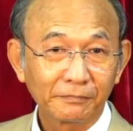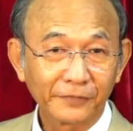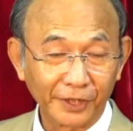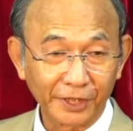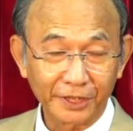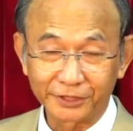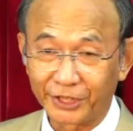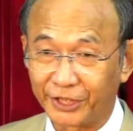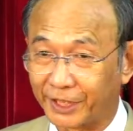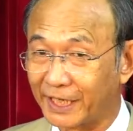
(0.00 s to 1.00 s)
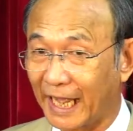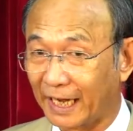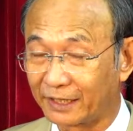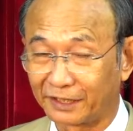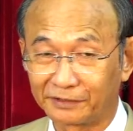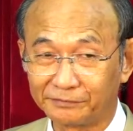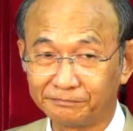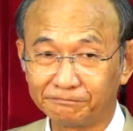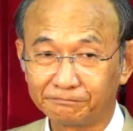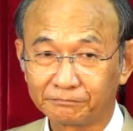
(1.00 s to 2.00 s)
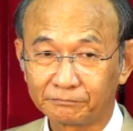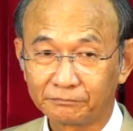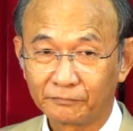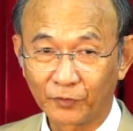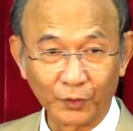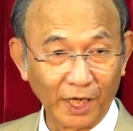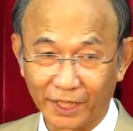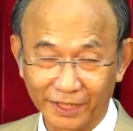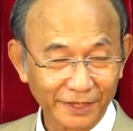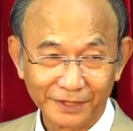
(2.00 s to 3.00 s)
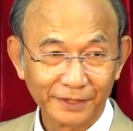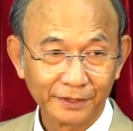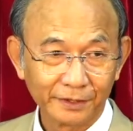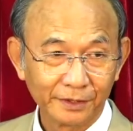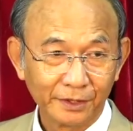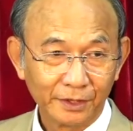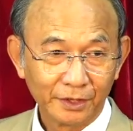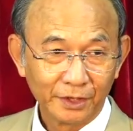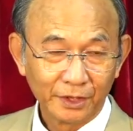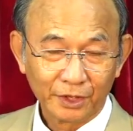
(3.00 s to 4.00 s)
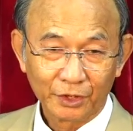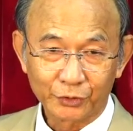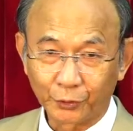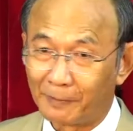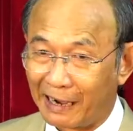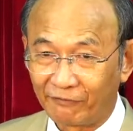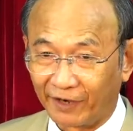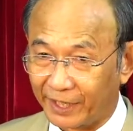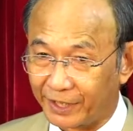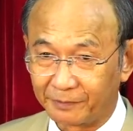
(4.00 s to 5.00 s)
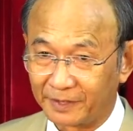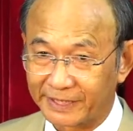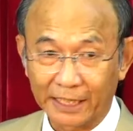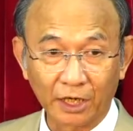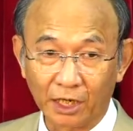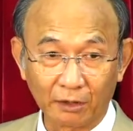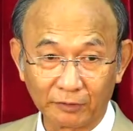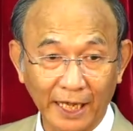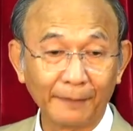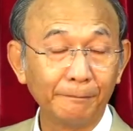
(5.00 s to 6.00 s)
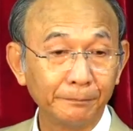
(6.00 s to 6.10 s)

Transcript: nhưng có thể diễn đạt rằng: Chúa ơi, Chúa bảo vậy nhưng mà chắc con không làm.